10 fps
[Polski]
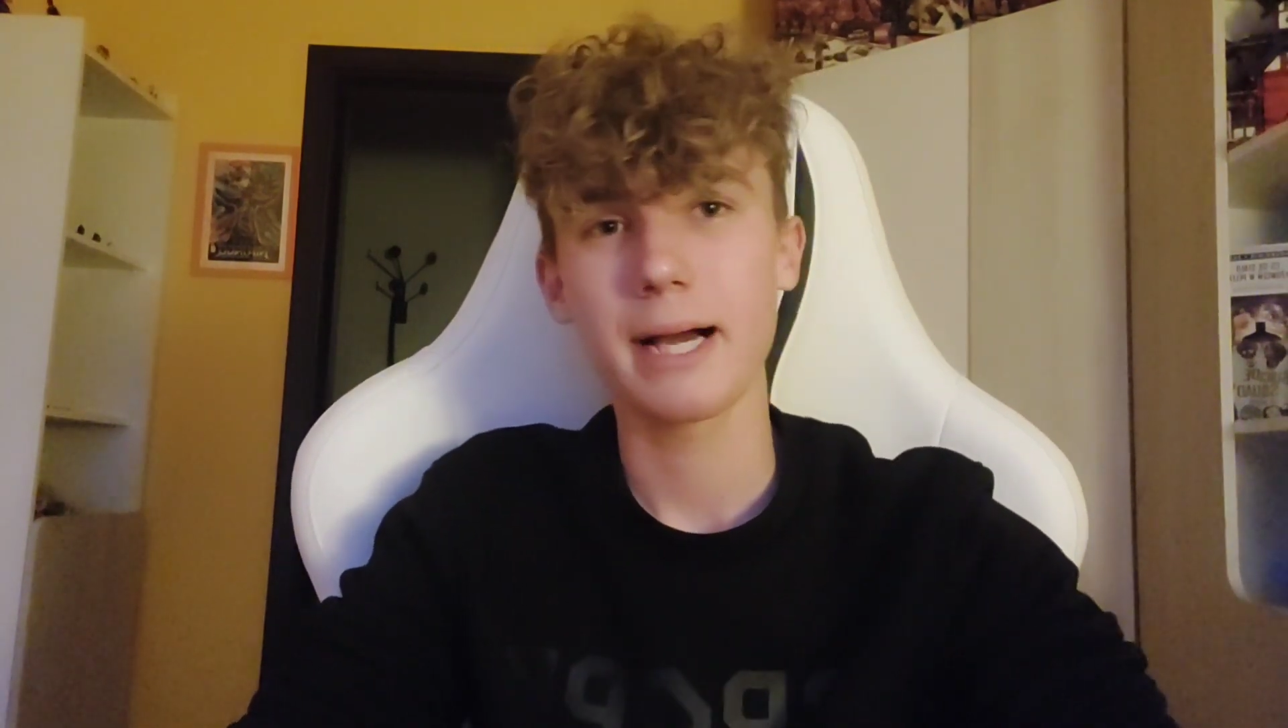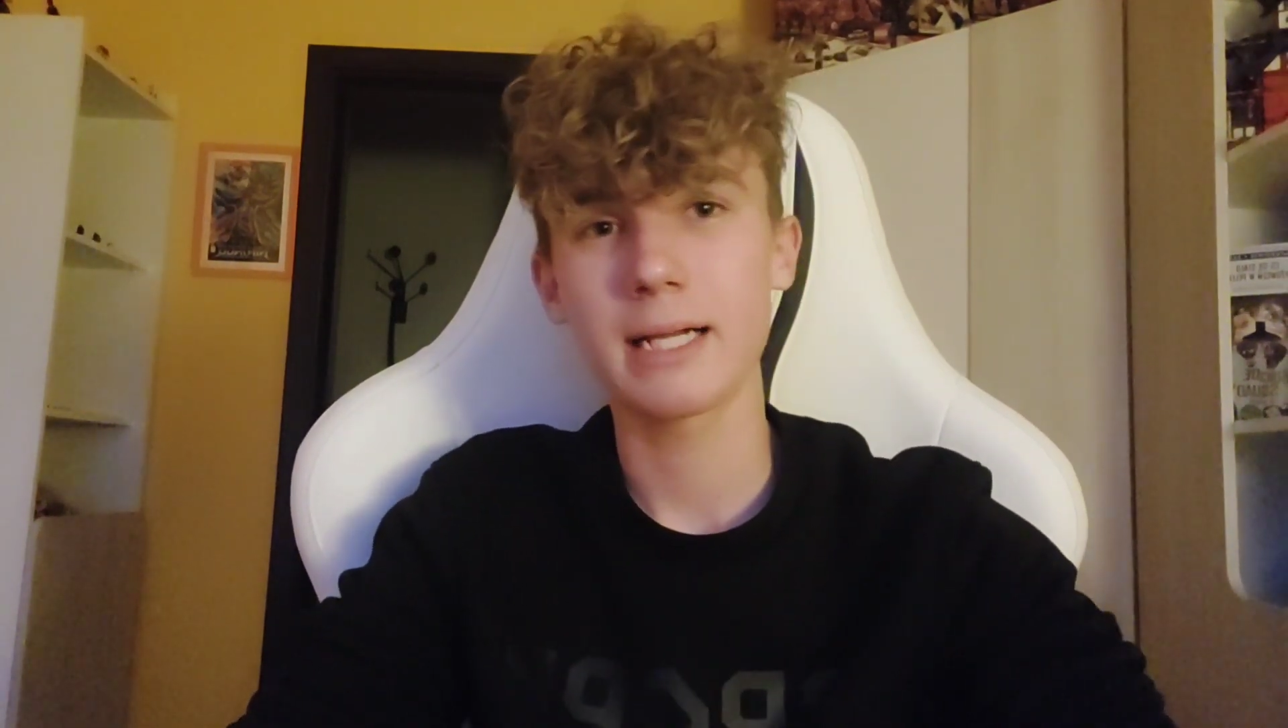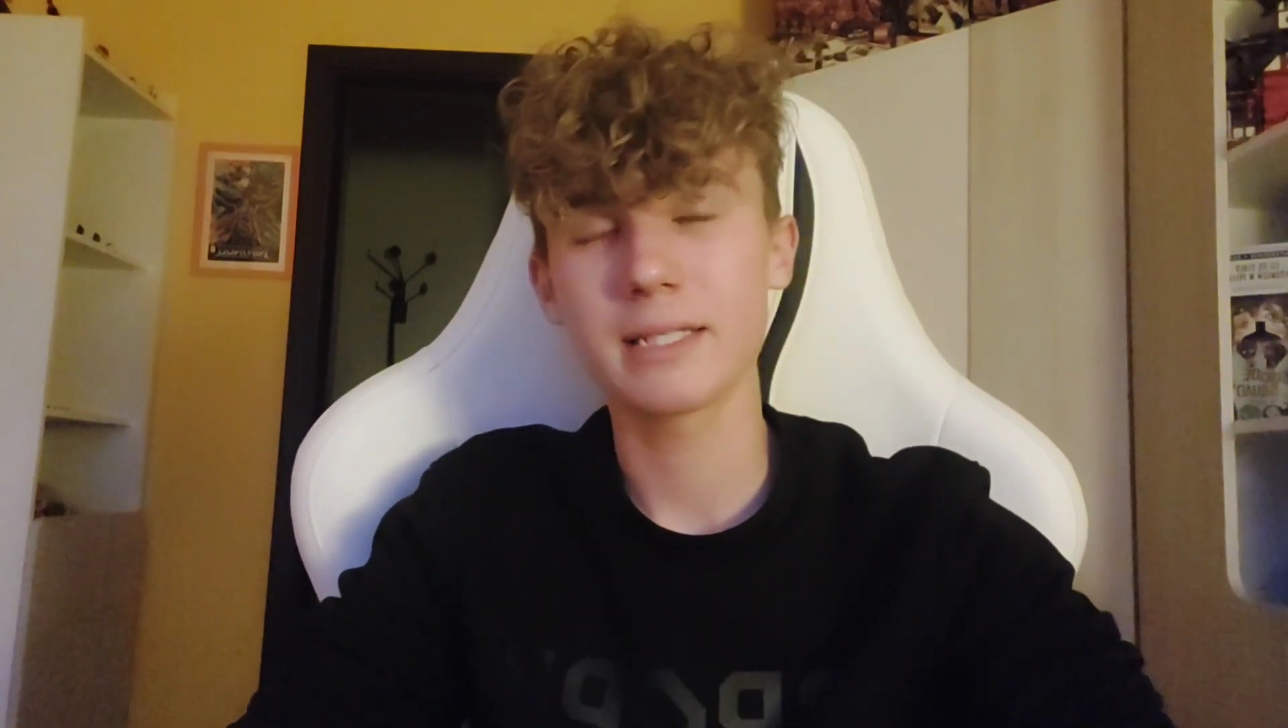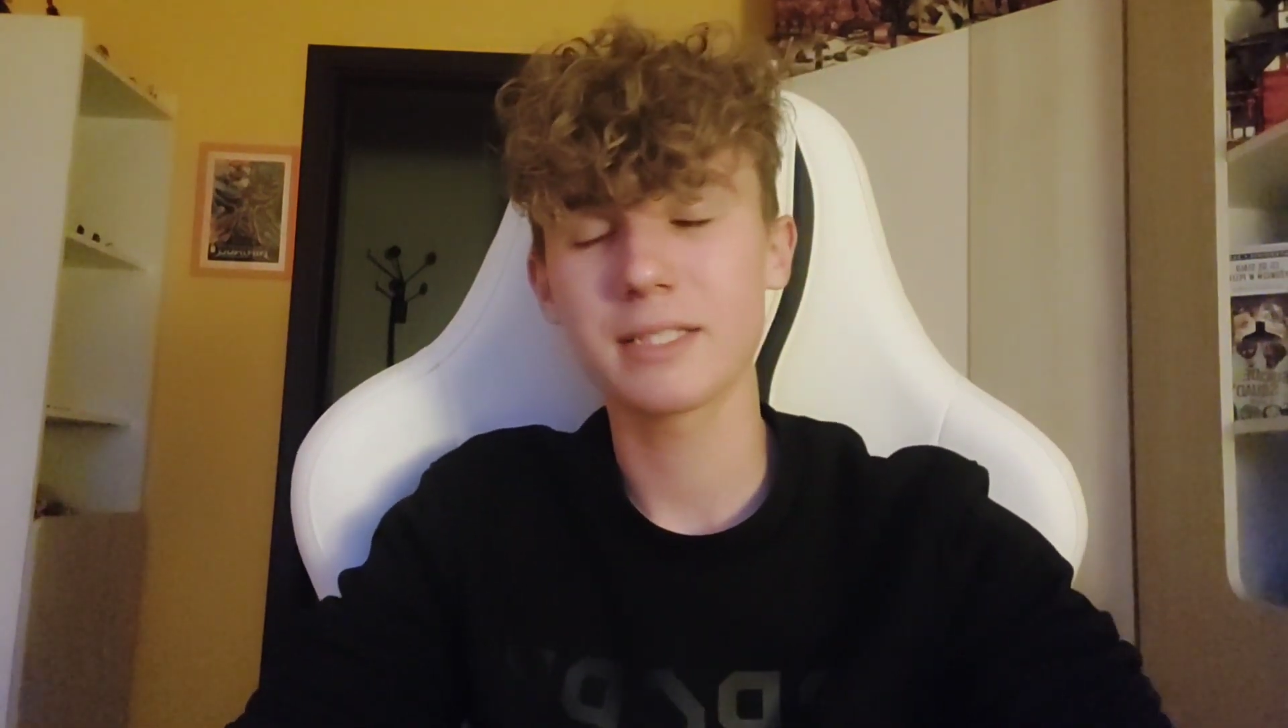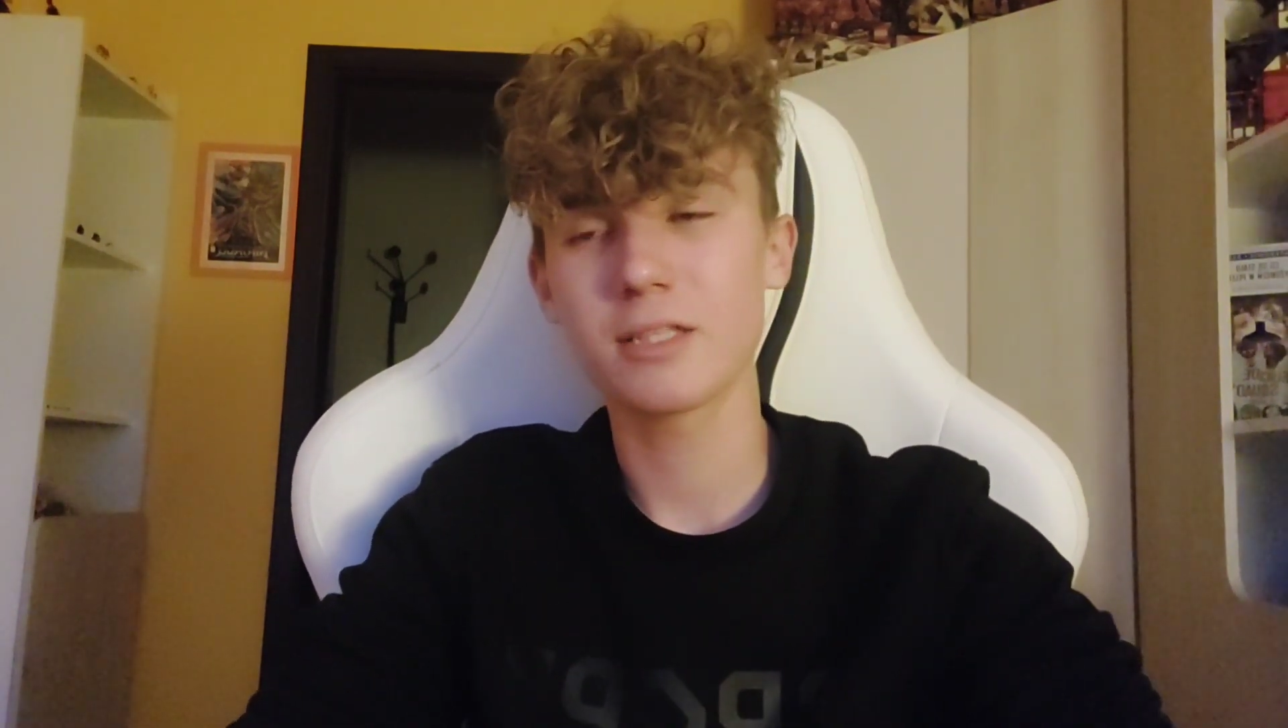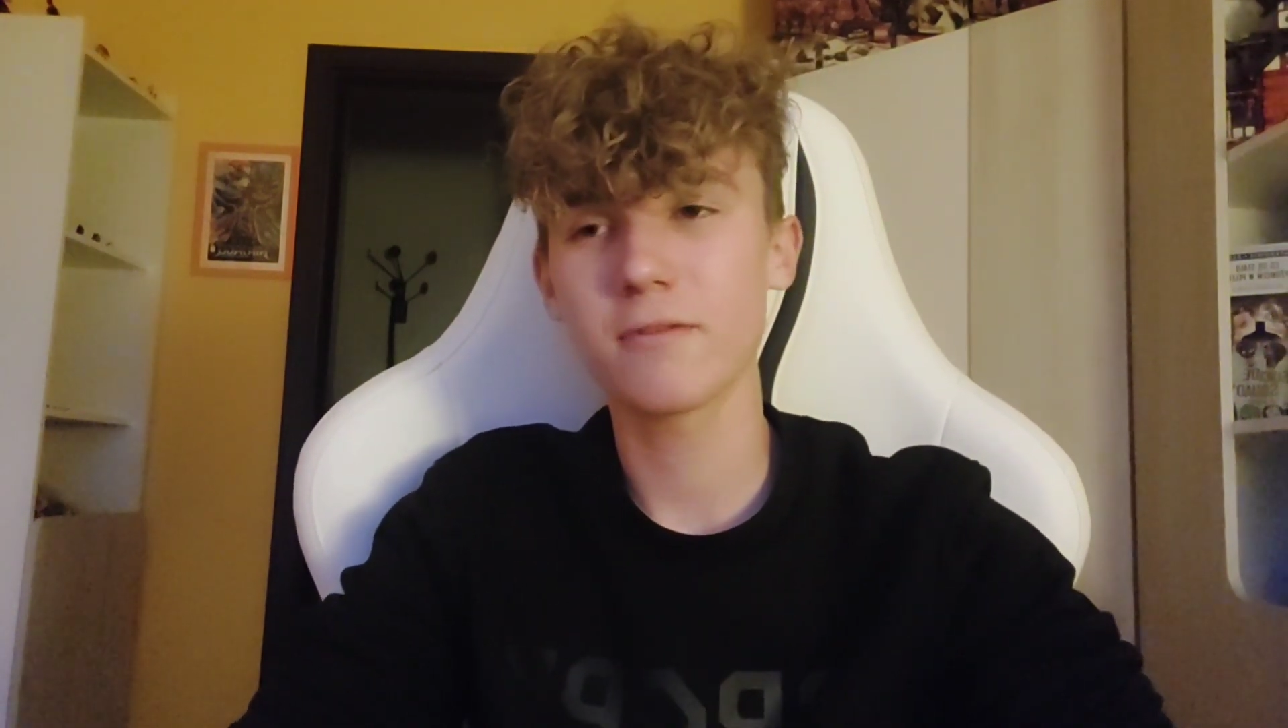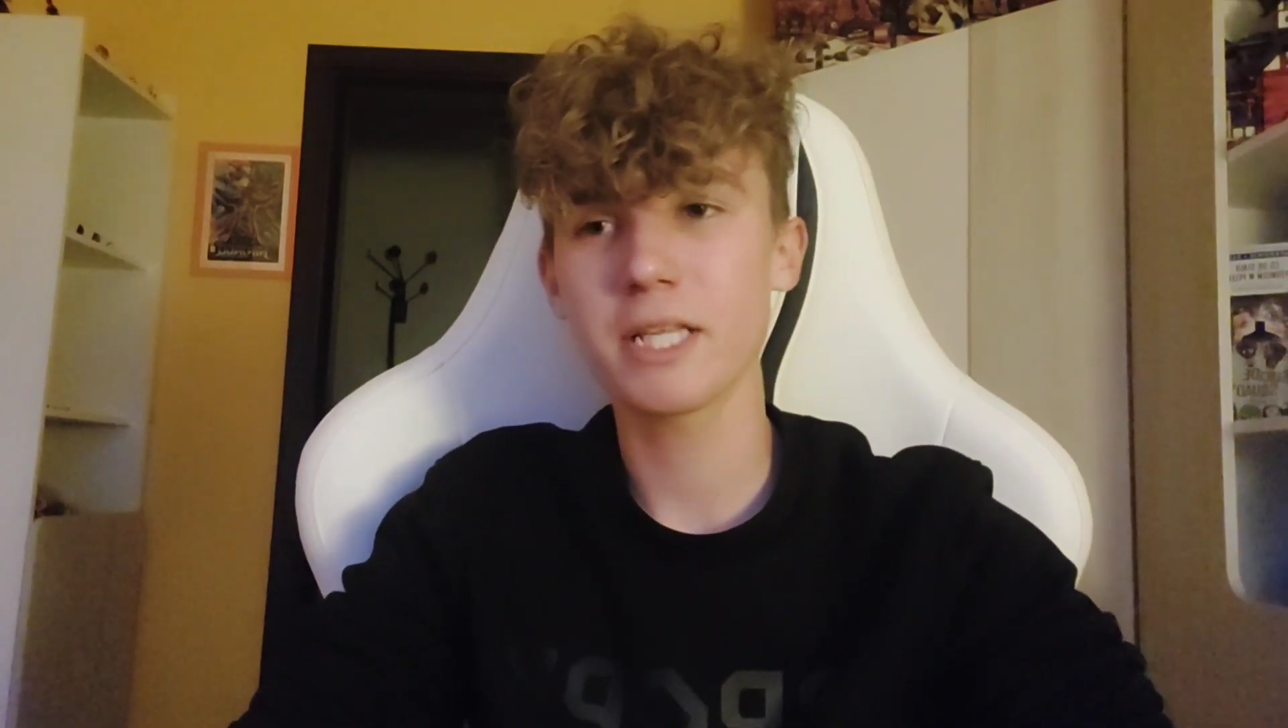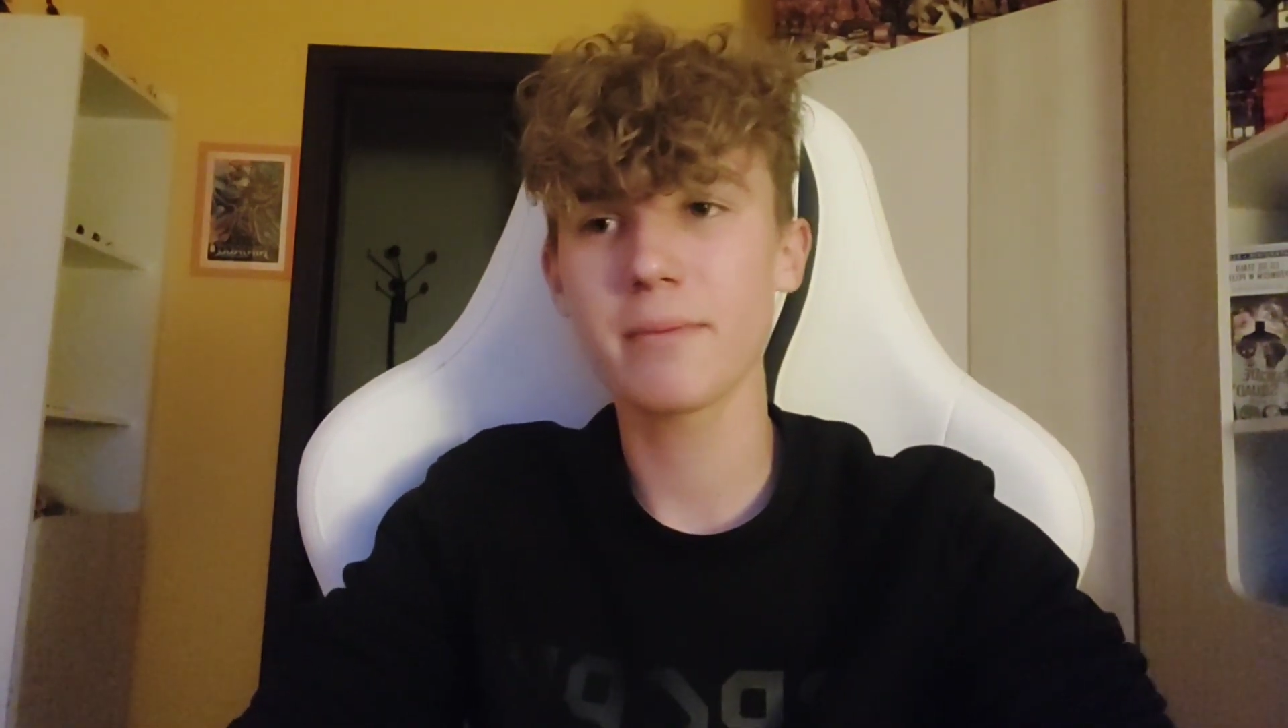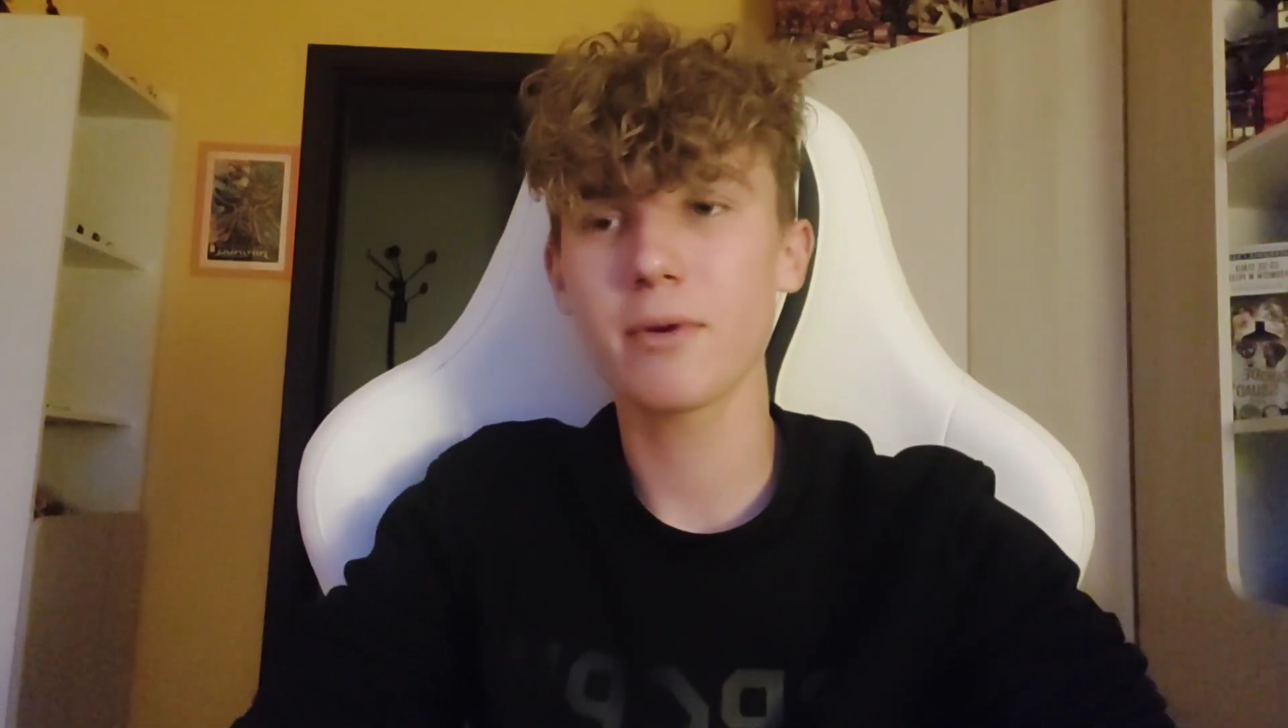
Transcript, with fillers: ale zdecydowanie